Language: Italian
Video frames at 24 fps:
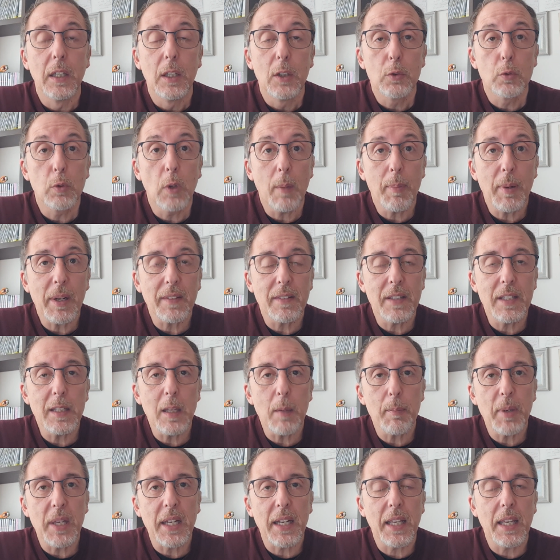Sulla
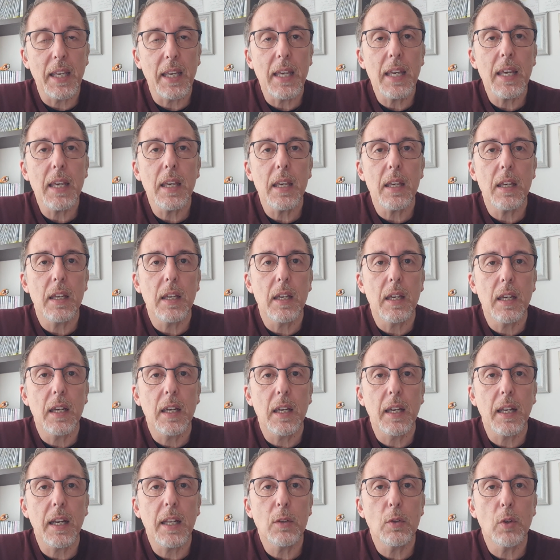partita perché eh,
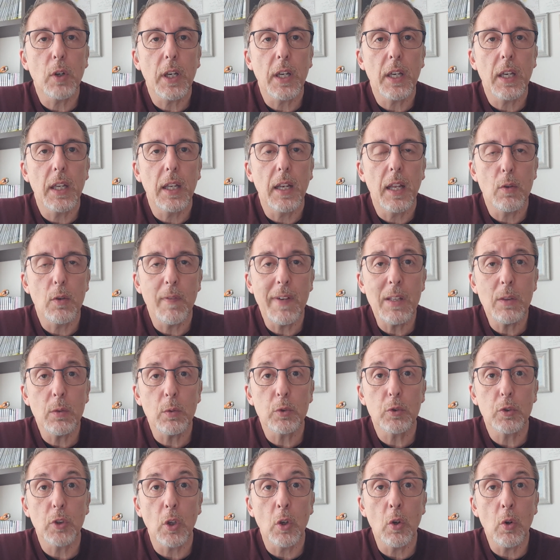credo che la
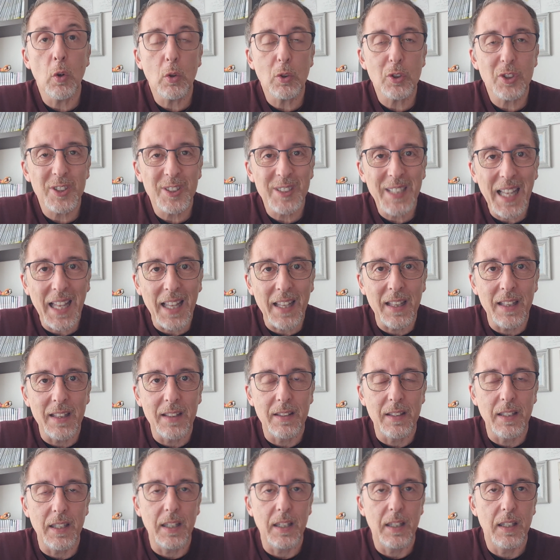Juventus,
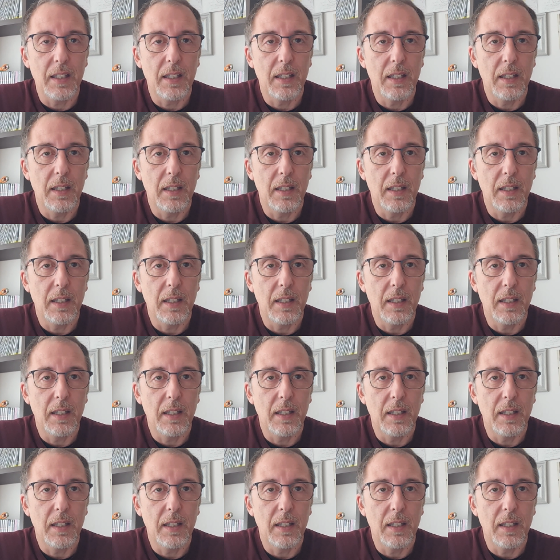nonostante